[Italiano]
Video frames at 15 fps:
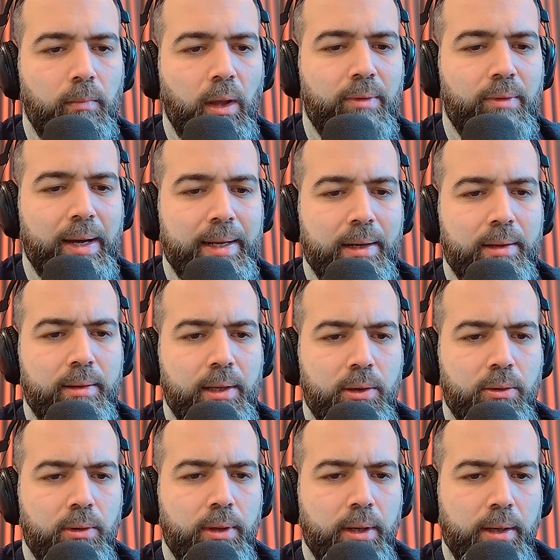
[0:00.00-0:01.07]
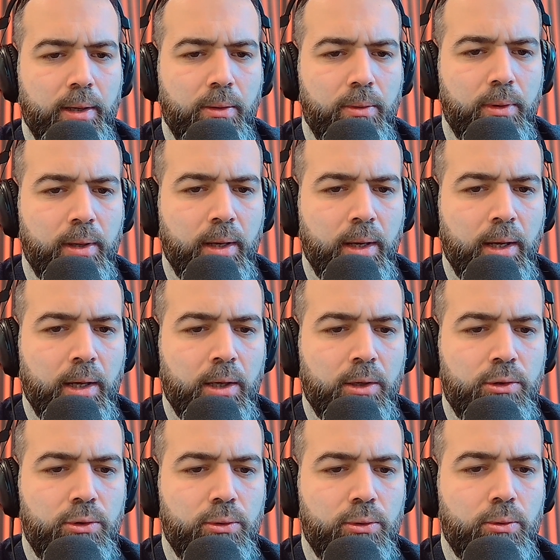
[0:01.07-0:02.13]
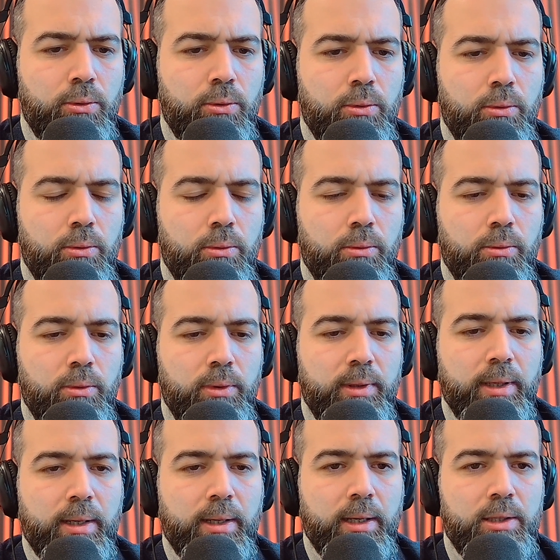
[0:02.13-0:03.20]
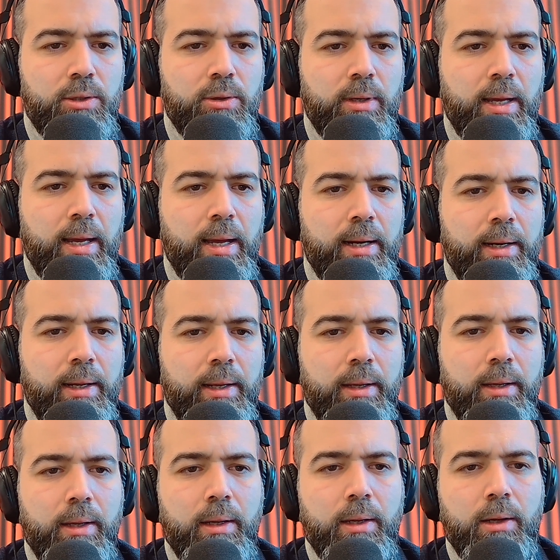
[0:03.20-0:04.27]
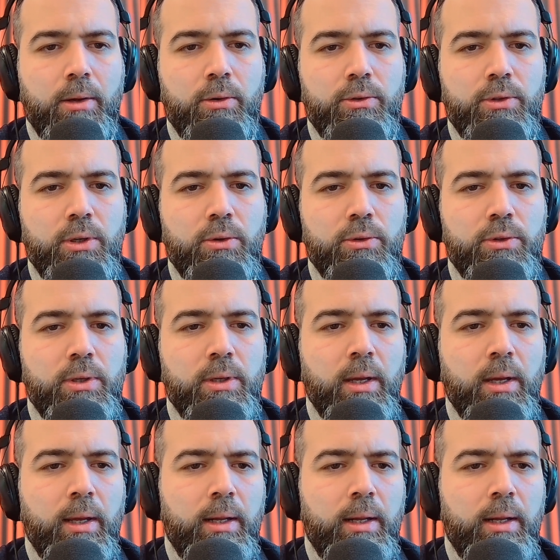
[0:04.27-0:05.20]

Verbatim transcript: vari articoli anche qui su eh, internazionale e, così così.